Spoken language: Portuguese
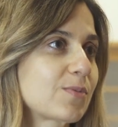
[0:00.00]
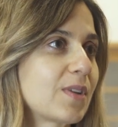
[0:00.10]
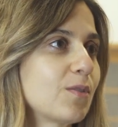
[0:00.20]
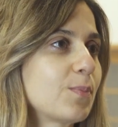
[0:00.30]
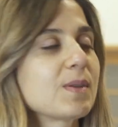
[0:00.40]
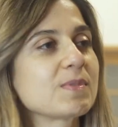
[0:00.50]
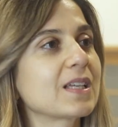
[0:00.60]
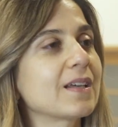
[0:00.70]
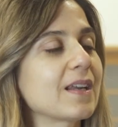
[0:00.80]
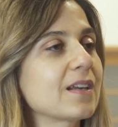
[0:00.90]
Portanto, não podemos
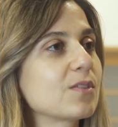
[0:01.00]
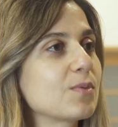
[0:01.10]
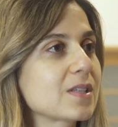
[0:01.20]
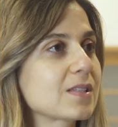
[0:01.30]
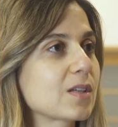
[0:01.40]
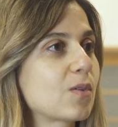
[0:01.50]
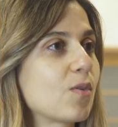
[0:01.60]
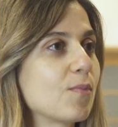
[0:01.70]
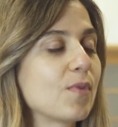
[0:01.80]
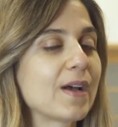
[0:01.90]
encarar a doença
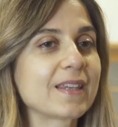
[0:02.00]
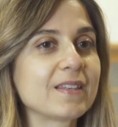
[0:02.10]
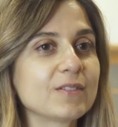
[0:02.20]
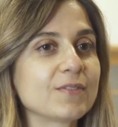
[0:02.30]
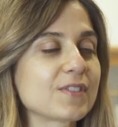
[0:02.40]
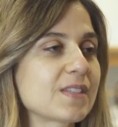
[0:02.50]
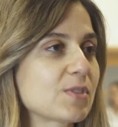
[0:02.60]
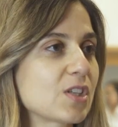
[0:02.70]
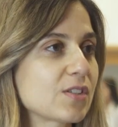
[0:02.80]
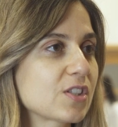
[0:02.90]
como aquilo que
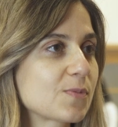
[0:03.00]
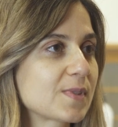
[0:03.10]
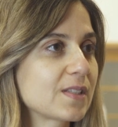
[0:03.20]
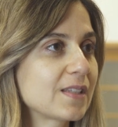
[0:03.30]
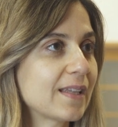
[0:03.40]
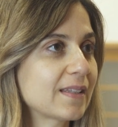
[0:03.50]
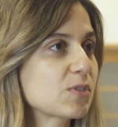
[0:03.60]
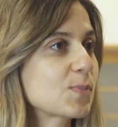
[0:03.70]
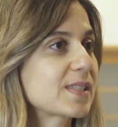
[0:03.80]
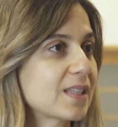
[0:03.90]
fazemos na nossa especialidade,
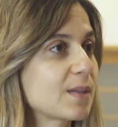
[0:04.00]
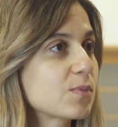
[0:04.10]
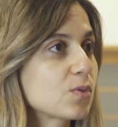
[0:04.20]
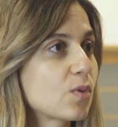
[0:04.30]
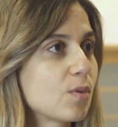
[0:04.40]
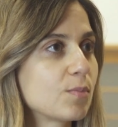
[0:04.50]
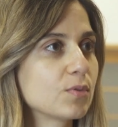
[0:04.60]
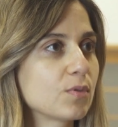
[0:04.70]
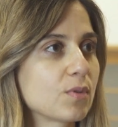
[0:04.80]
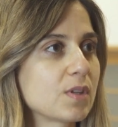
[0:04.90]
temos que pensar na pessoa como
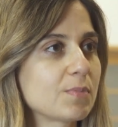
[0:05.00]
um todo.